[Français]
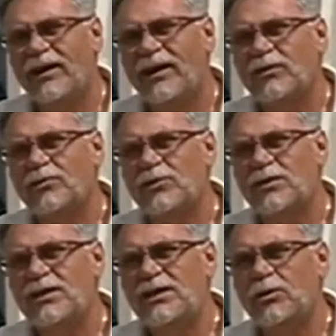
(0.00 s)
Et on se
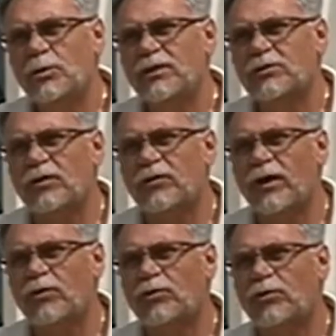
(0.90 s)
dit comment est-ce qu'on va
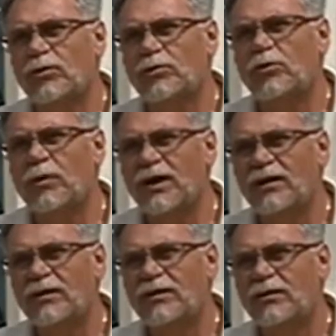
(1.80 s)
faire pour euh, demain
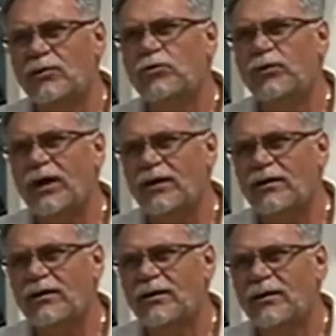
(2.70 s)
ouvrir,
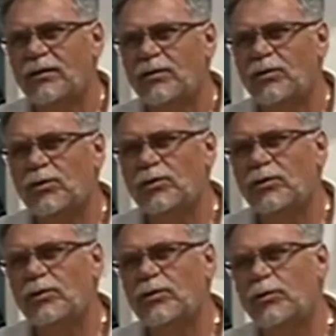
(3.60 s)
pour
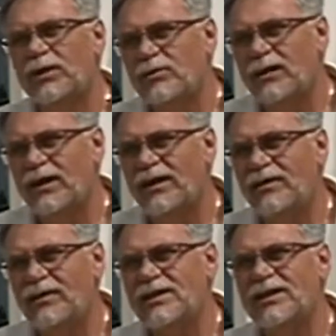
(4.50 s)
que le
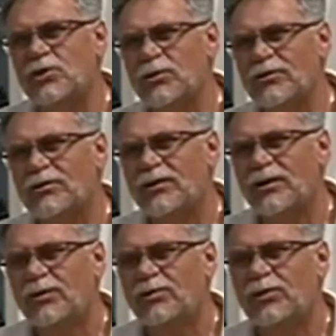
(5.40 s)
personnel, les agents
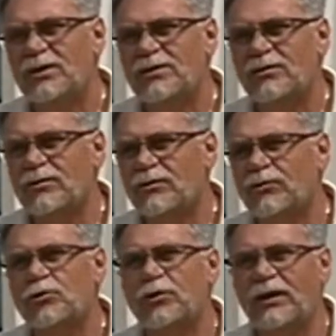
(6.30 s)
puissent euh,
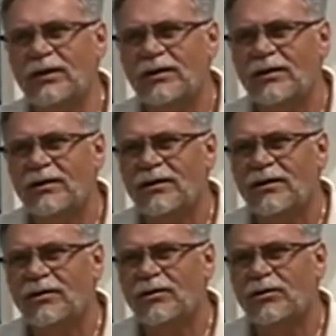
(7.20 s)
fonctionner.
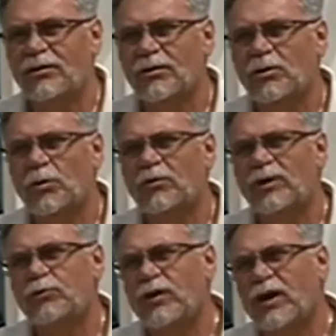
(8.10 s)
Euh, comment on va
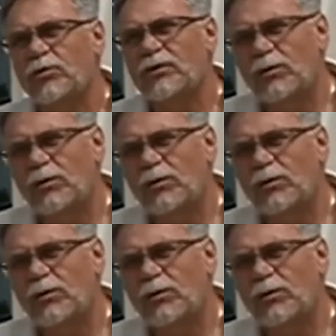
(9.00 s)
pouvoir répondre à la